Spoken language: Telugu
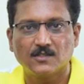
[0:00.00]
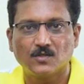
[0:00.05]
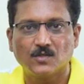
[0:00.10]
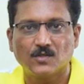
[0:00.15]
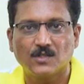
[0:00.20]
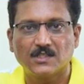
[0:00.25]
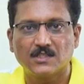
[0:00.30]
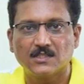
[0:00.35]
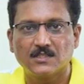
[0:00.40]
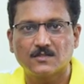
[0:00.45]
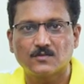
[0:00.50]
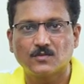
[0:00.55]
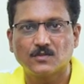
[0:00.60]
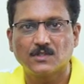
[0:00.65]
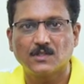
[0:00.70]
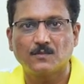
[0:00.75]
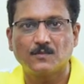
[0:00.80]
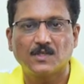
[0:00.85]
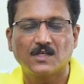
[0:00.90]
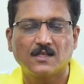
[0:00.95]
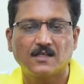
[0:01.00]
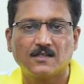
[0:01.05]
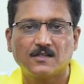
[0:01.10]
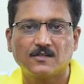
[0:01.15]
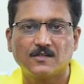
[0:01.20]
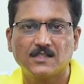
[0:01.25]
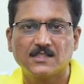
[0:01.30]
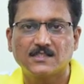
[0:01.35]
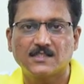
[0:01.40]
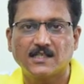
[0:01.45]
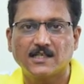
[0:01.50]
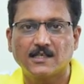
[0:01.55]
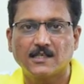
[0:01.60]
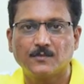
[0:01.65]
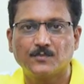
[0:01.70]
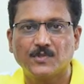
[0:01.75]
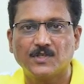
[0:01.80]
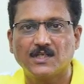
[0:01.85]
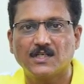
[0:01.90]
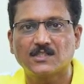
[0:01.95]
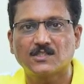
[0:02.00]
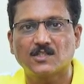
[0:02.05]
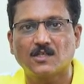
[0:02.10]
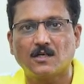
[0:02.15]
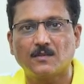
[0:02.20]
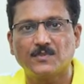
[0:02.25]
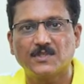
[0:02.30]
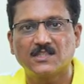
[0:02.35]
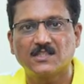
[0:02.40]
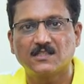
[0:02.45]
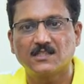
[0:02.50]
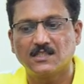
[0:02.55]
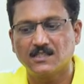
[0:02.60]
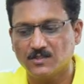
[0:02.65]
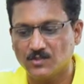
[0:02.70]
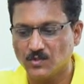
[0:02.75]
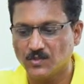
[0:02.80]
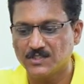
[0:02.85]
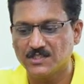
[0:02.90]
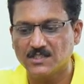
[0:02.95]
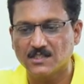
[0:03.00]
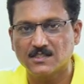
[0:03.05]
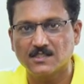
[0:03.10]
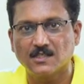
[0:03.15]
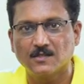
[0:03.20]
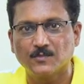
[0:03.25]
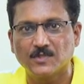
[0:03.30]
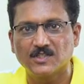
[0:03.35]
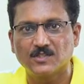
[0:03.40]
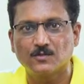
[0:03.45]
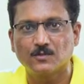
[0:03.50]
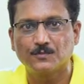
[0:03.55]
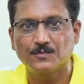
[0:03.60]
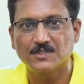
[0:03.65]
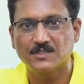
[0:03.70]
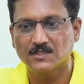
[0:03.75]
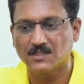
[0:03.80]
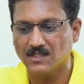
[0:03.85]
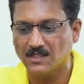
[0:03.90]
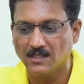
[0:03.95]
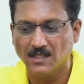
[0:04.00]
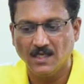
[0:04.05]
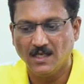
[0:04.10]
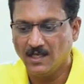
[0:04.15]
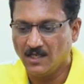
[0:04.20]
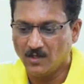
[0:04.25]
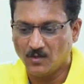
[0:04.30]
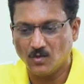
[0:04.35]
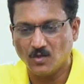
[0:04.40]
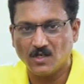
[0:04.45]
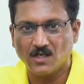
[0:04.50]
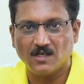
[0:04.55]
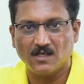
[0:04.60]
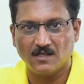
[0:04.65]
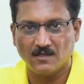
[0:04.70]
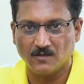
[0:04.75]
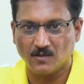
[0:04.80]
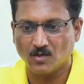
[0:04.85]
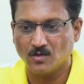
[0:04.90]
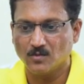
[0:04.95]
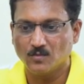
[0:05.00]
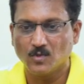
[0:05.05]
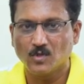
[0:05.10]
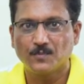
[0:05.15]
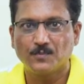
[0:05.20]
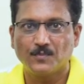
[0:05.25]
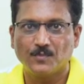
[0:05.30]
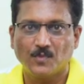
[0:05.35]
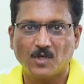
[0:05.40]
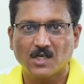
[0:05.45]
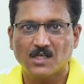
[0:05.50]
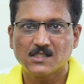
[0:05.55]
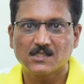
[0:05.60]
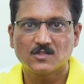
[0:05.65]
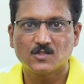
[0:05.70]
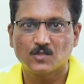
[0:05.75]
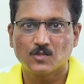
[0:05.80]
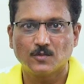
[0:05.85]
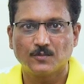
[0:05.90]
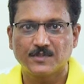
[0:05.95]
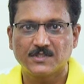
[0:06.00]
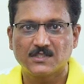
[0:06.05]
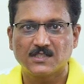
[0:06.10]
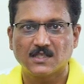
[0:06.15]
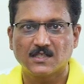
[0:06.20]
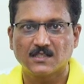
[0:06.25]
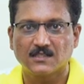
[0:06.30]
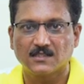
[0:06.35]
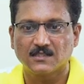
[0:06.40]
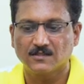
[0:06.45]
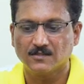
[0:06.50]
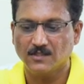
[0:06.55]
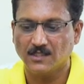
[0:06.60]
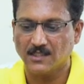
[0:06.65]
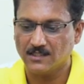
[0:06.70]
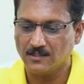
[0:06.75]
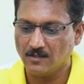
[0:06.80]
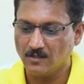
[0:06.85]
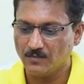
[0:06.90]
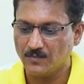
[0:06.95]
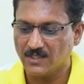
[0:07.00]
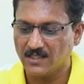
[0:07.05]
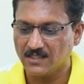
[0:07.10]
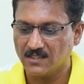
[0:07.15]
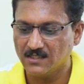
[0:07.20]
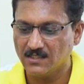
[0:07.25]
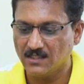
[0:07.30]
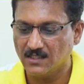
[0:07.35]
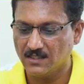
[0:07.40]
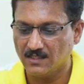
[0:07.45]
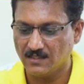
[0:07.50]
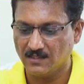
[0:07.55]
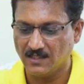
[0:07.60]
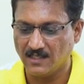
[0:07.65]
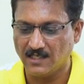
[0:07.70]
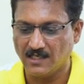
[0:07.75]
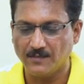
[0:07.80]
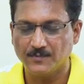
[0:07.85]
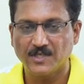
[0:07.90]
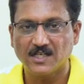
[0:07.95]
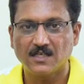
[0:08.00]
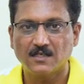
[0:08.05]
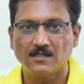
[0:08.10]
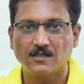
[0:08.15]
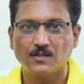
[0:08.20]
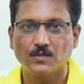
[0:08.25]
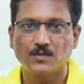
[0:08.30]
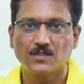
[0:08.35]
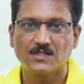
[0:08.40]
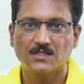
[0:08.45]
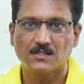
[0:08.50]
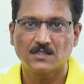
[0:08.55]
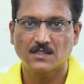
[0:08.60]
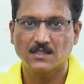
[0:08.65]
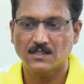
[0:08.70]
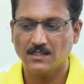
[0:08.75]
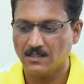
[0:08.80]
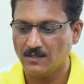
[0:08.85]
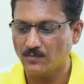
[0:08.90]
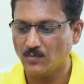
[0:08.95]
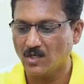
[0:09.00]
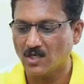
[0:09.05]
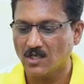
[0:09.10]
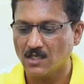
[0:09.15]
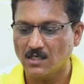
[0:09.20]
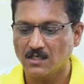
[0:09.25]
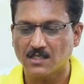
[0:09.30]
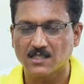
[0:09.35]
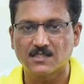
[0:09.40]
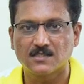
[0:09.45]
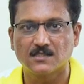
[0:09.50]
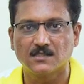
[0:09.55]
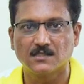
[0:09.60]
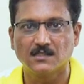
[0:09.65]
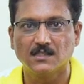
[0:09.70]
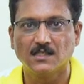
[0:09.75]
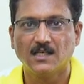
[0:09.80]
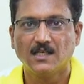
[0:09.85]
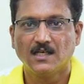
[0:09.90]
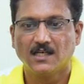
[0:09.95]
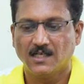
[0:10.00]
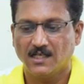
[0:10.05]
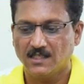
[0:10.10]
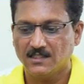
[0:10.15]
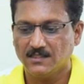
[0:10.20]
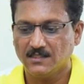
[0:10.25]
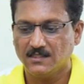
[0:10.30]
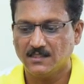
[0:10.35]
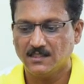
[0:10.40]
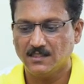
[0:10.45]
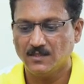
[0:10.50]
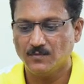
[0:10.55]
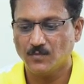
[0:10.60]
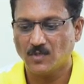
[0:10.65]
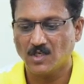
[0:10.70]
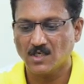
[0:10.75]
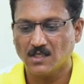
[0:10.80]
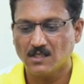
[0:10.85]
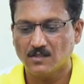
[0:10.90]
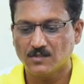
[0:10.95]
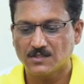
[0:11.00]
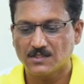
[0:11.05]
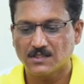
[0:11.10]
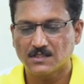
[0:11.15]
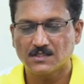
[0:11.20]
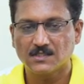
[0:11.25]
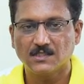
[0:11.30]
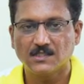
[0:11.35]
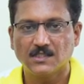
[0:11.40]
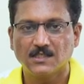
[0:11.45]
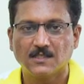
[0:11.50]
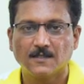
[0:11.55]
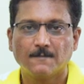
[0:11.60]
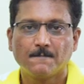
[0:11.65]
ఏదో ఒకటి తీసుకుందాం అన్నట్టు డిసైడ్ అయిపోయి ఆ షాప్ అతనికి చూపించేసేయమని చూపిస్తే ఒక రెండు మూడు మోడల్స్ చూపించాడు అతను అందులో మాకు ఇది అమెరికన్ టూరిస్టర్ది ఈ మోడల్ నచ్చింది అయితే ఈ మోడల్ వచ్చేసి